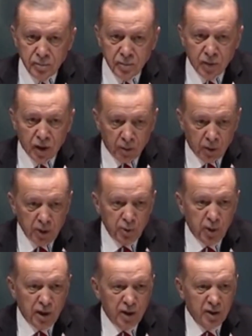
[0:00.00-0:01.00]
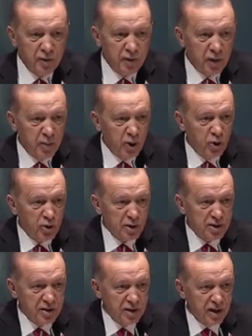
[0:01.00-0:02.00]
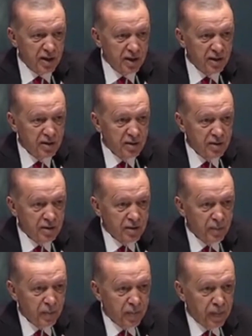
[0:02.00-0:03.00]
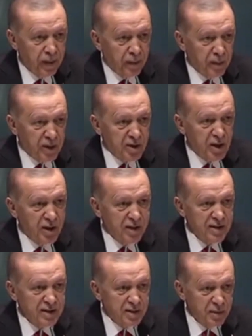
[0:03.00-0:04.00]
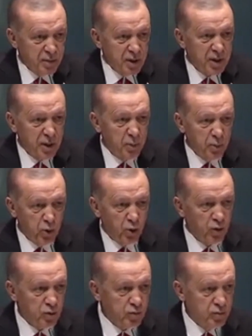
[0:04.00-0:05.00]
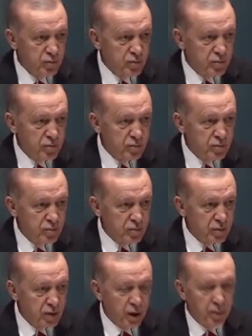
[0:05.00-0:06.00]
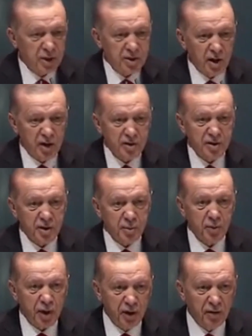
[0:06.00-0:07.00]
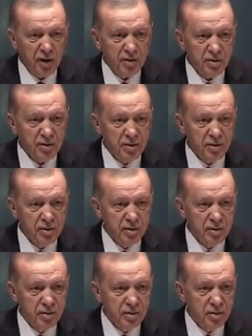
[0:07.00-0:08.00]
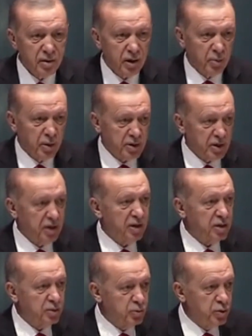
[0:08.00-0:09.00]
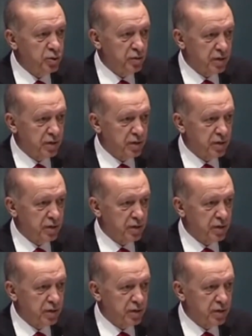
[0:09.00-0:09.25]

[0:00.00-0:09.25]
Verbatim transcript: E başbakanlık verme noktasında da başkanlık sisteminde tabii bu yok. E başkanlık sisteminde ne var? Ee, başkan yardımcısı var.